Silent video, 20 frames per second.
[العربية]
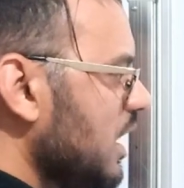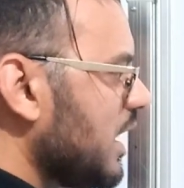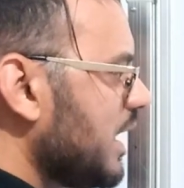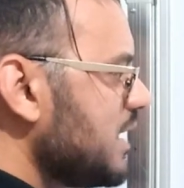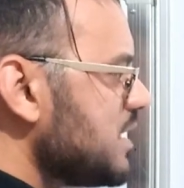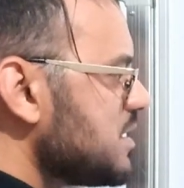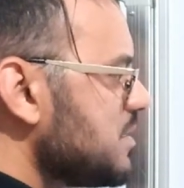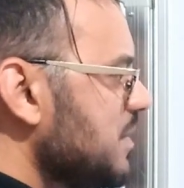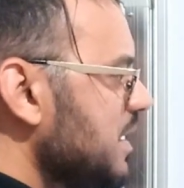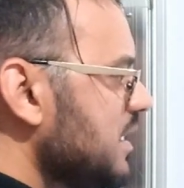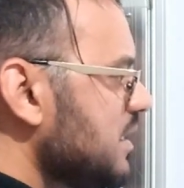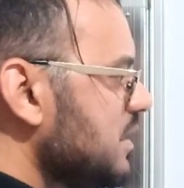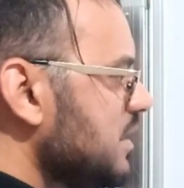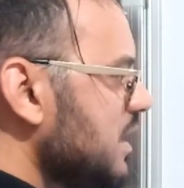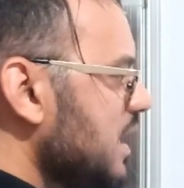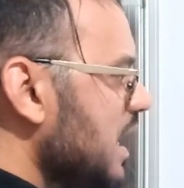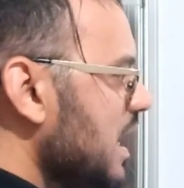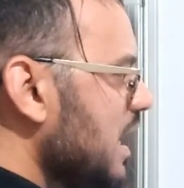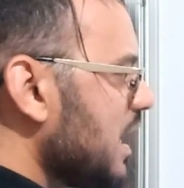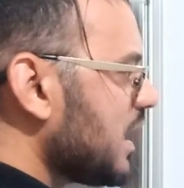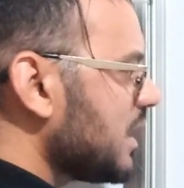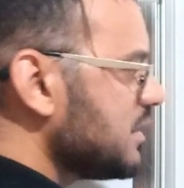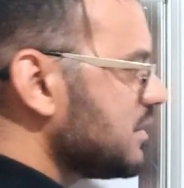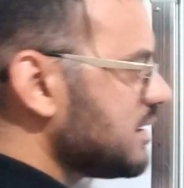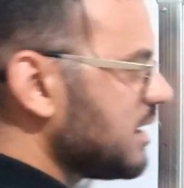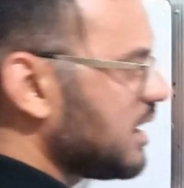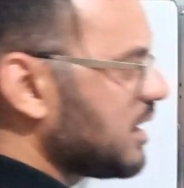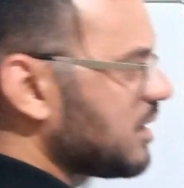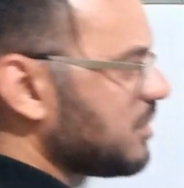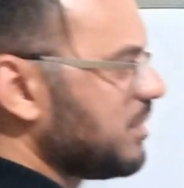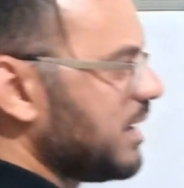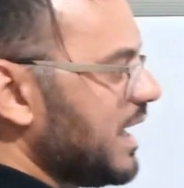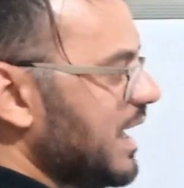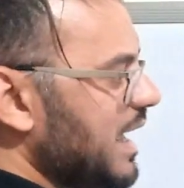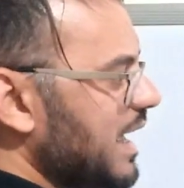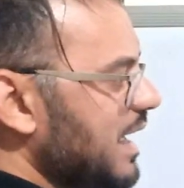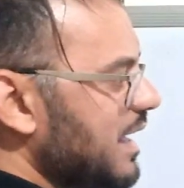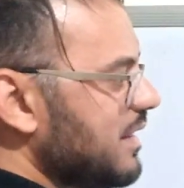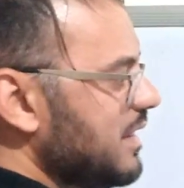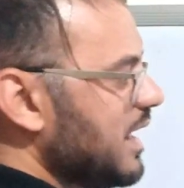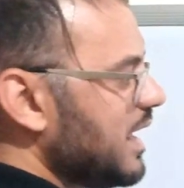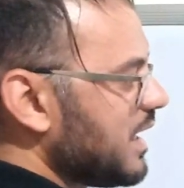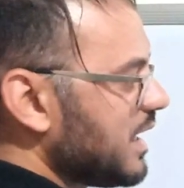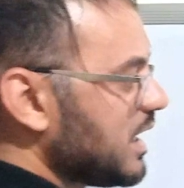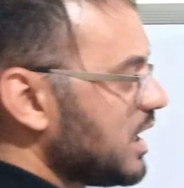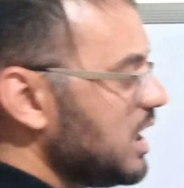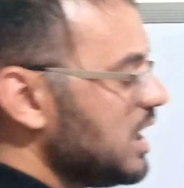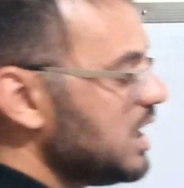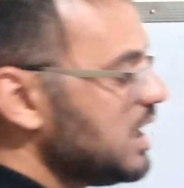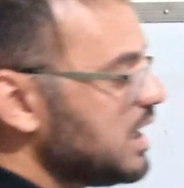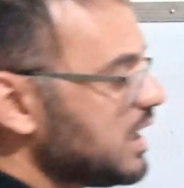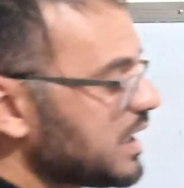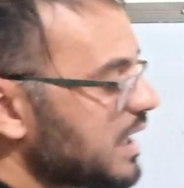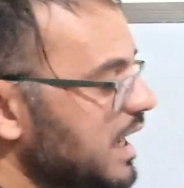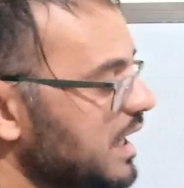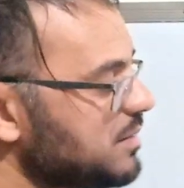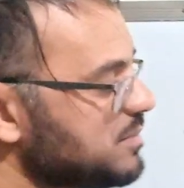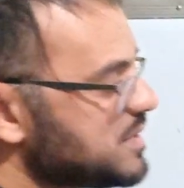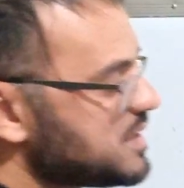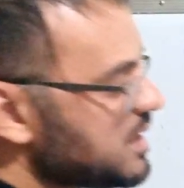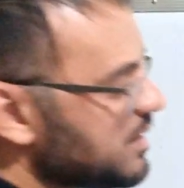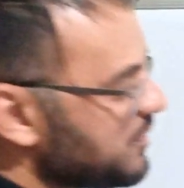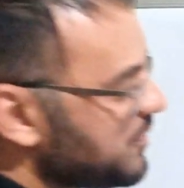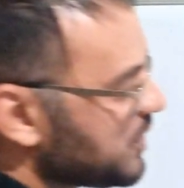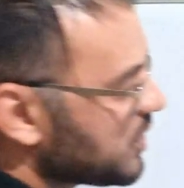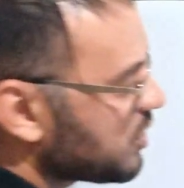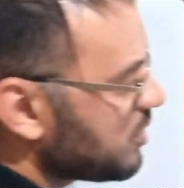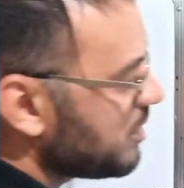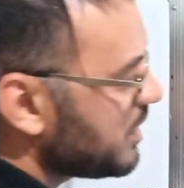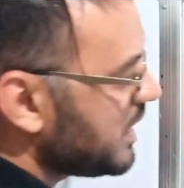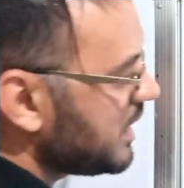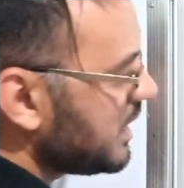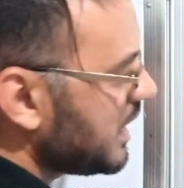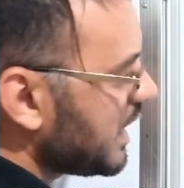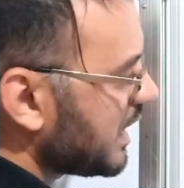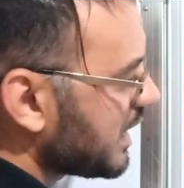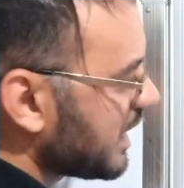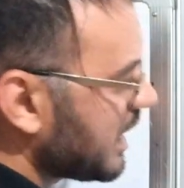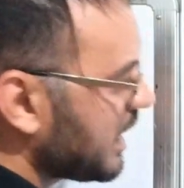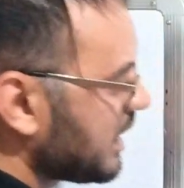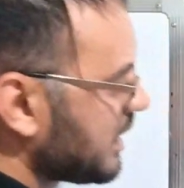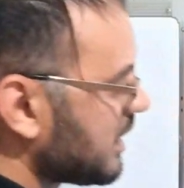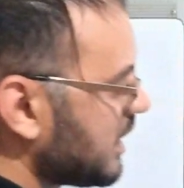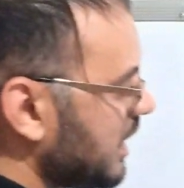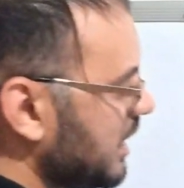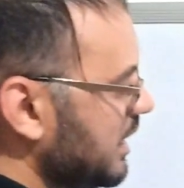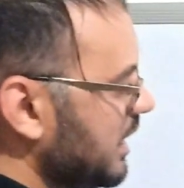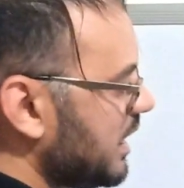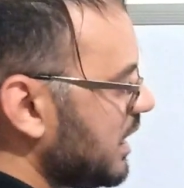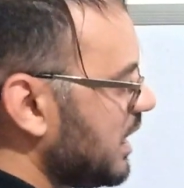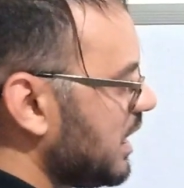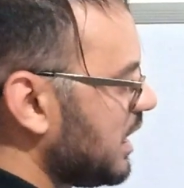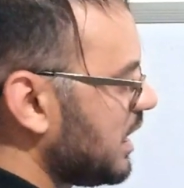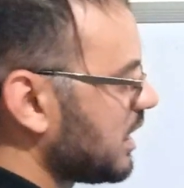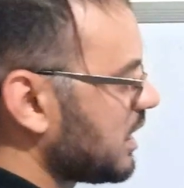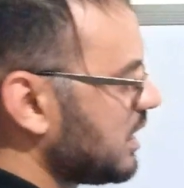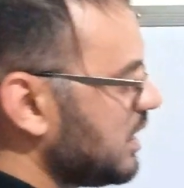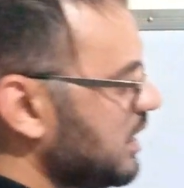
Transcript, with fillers: قسمة ناقص أربعة حذاري كاين بزاف فيكم اللي يدير هاد الغلطة يدير هاك